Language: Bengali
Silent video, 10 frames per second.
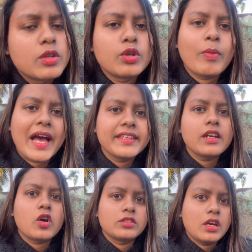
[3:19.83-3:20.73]
তো
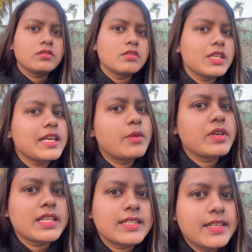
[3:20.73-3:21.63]
ভাইয়ার কথা অনুযায়ী
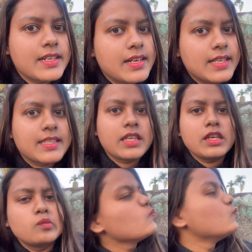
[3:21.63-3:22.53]
আমাকে ছেলেটার কাছে
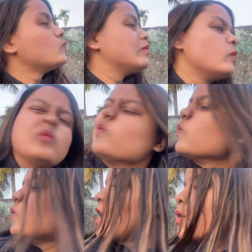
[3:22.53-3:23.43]
গিয়ে
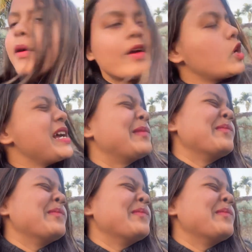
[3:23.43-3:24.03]
এভাবে করে